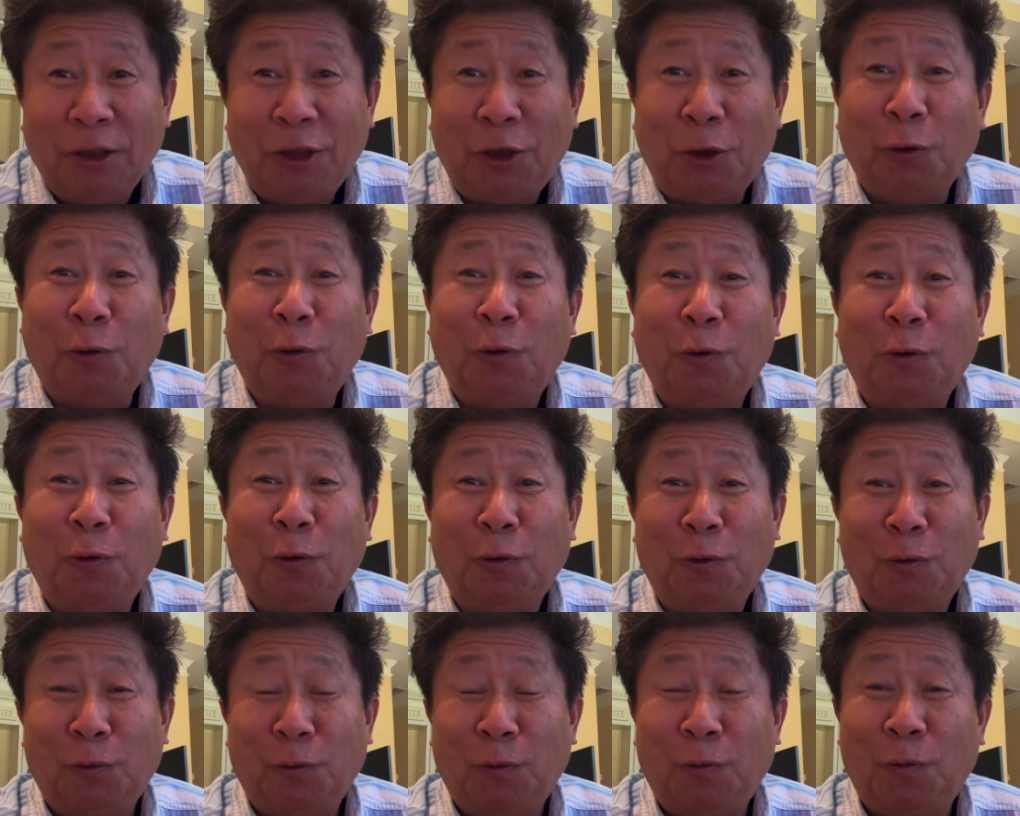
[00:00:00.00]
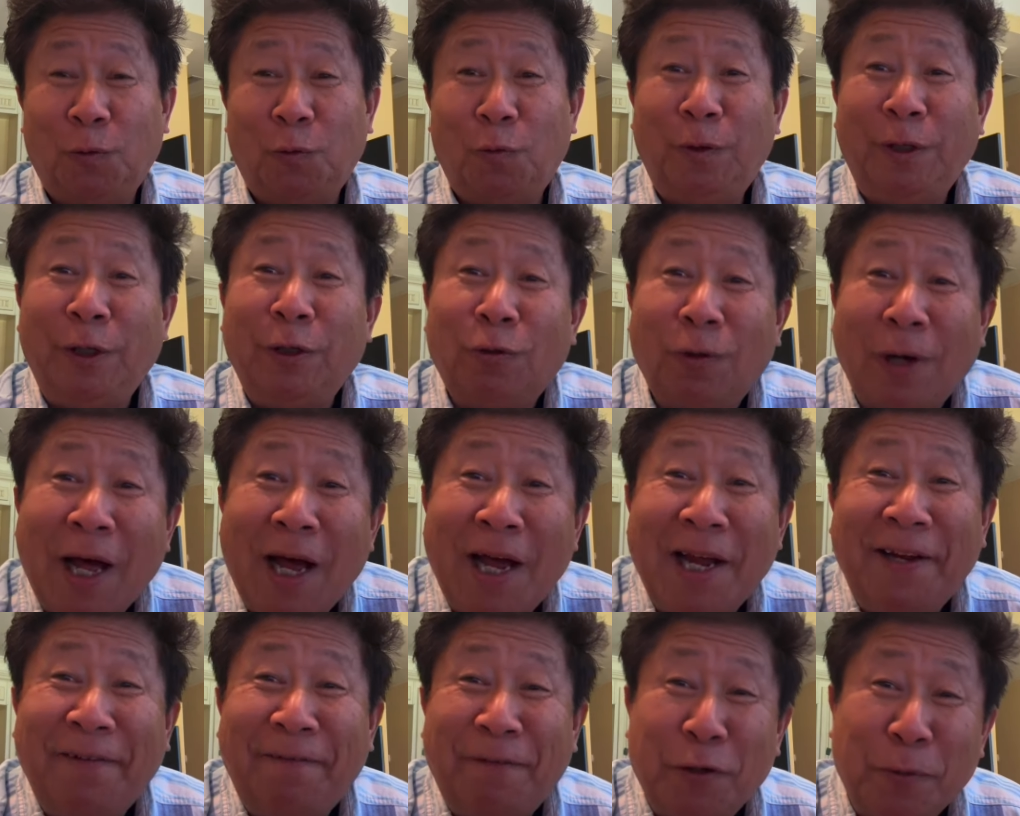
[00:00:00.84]
từ real
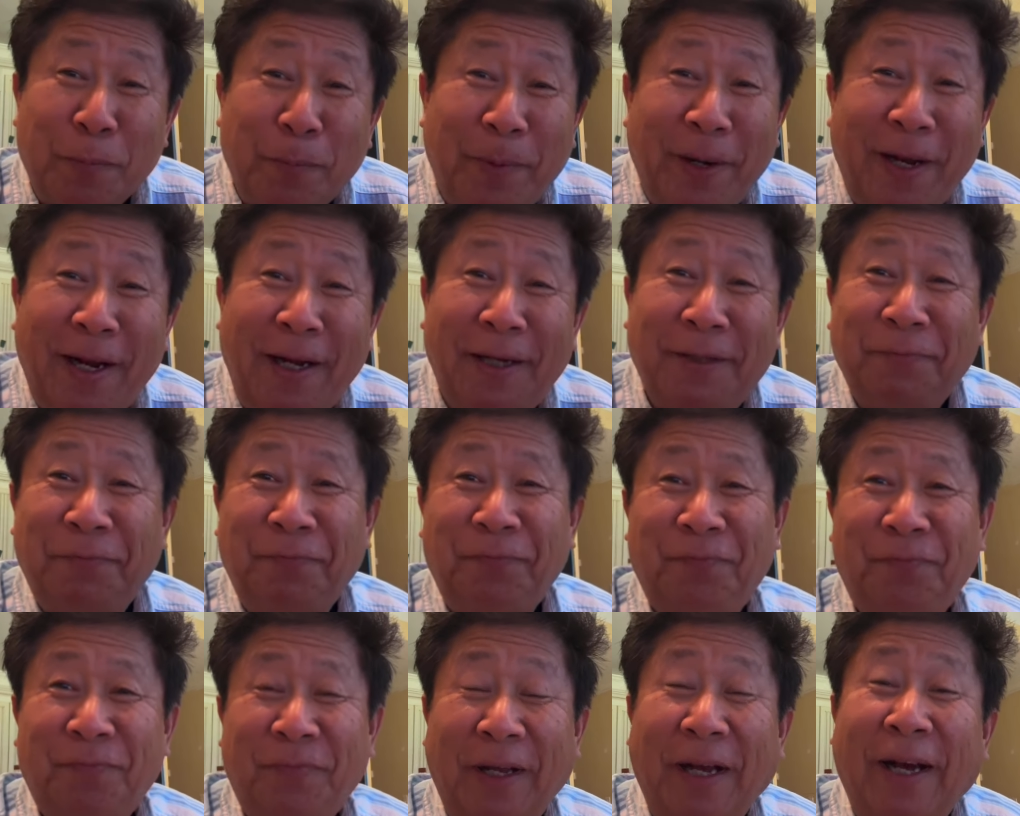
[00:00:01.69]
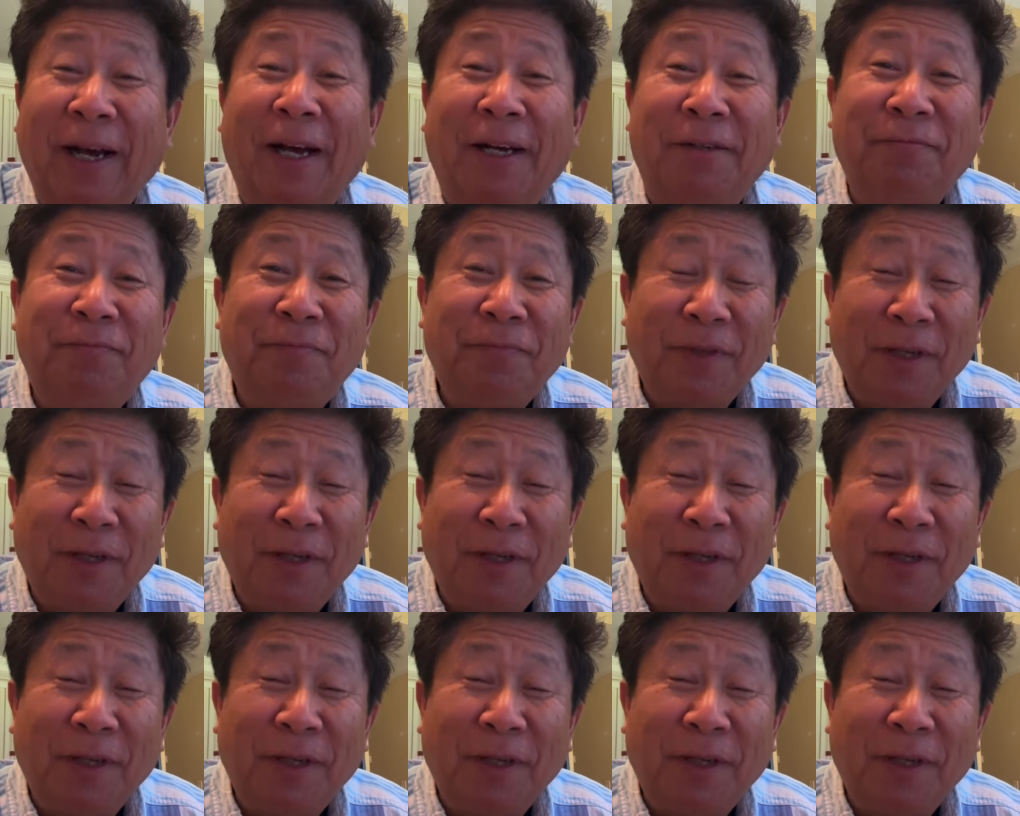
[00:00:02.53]
life rồi bé, nha